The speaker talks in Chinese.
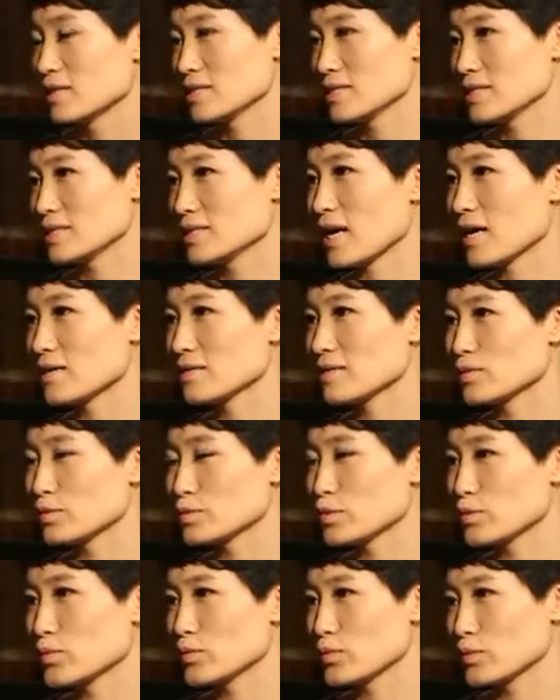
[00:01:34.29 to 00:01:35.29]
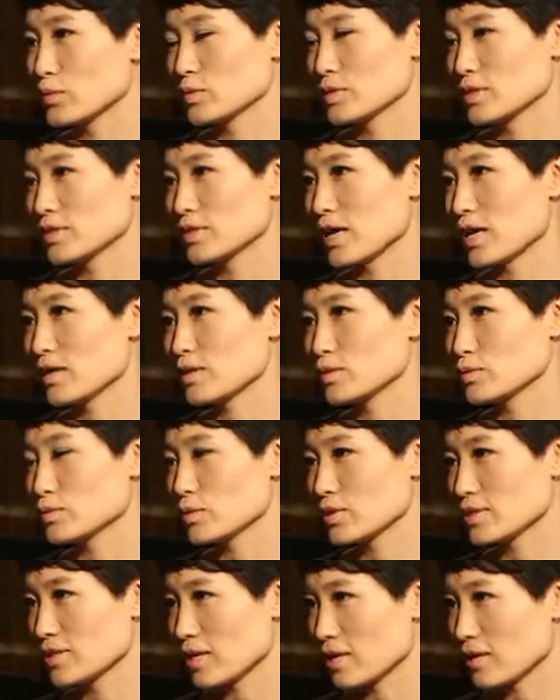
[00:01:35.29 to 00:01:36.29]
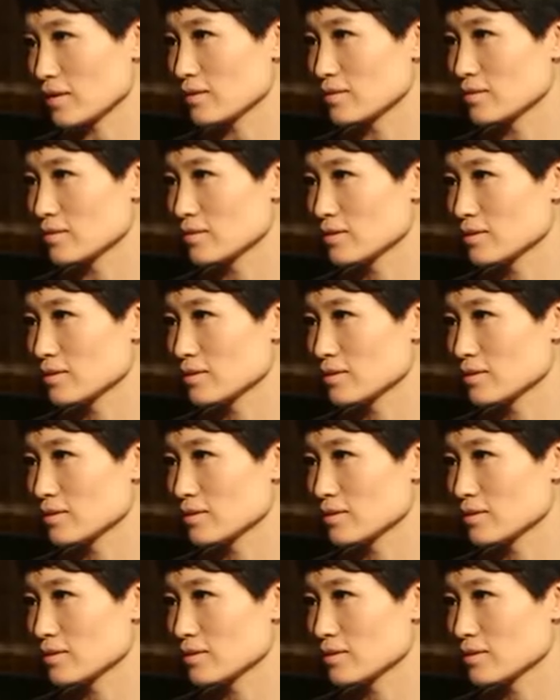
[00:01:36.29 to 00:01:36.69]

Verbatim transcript: 那其他人说，普通人他如果想，